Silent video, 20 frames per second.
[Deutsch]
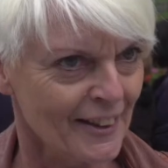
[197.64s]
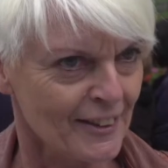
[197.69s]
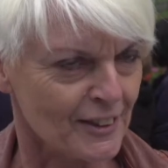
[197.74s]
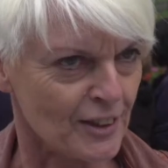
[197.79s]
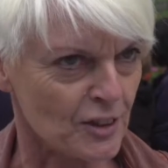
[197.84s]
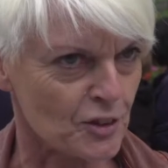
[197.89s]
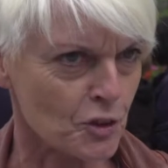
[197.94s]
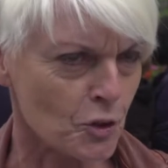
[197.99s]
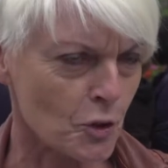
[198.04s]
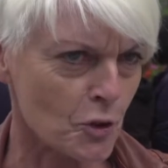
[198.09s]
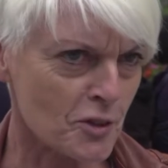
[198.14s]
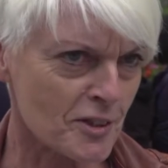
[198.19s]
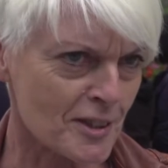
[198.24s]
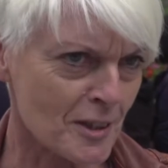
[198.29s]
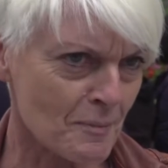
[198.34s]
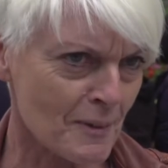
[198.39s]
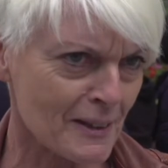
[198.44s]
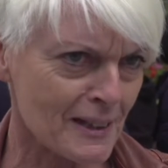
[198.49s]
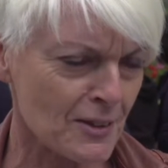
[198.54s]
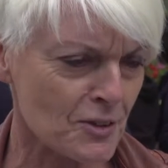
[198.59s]
Das
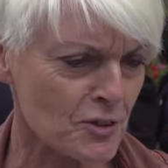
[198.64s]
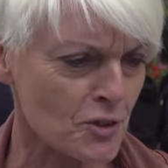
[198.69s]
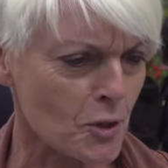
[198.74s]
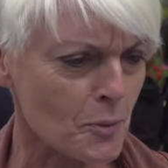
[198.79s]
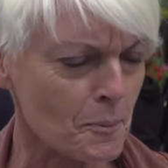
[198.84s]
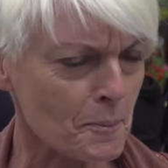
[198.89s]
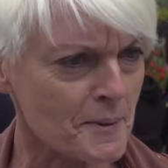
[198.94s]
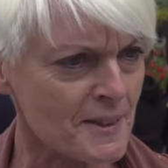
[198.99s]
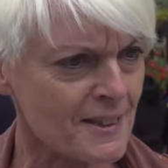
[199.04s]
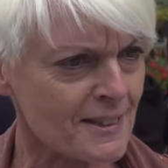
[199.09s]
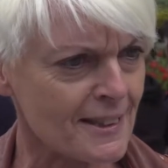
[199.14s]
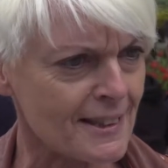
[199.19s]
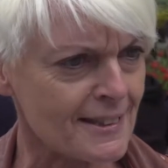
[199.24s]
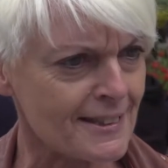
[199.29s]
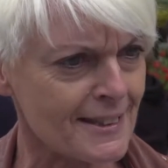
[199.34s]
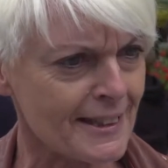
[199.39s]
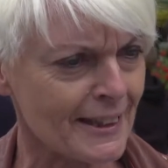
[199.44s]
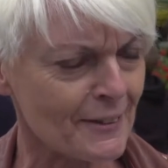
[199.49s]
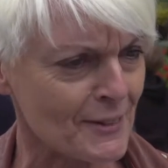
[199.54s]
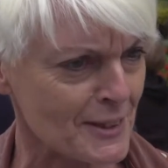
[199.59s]
Schönste an meinem Job ist,
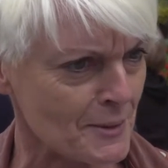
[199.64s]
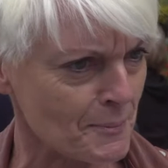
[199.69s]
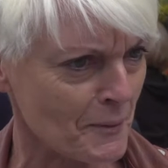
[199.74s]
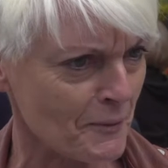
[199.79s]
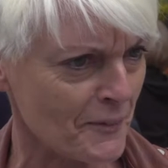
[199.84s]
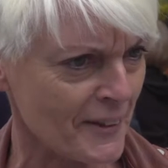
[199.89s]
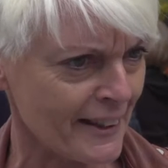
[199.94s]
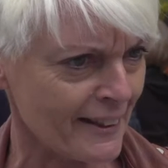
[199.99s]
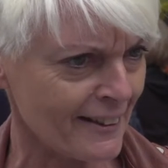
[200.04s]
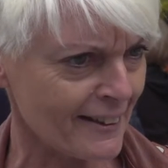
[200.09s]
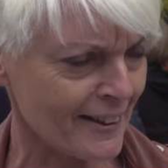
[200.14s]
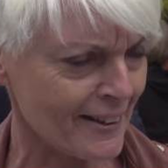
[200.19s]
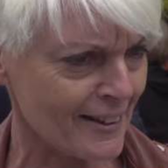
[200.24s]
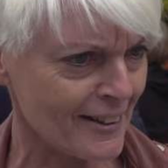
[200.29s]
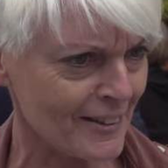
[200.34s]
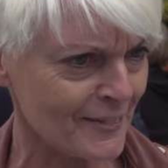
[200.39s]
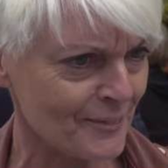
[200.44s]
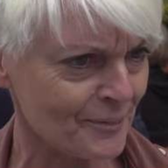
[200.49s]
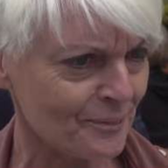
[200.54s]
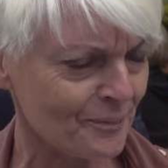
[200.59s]
dass ich was bewegen
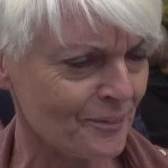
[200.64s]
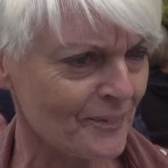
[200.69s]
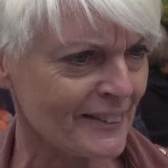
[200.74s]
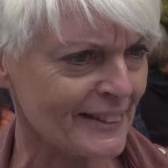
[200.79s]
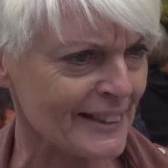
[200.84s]
kann,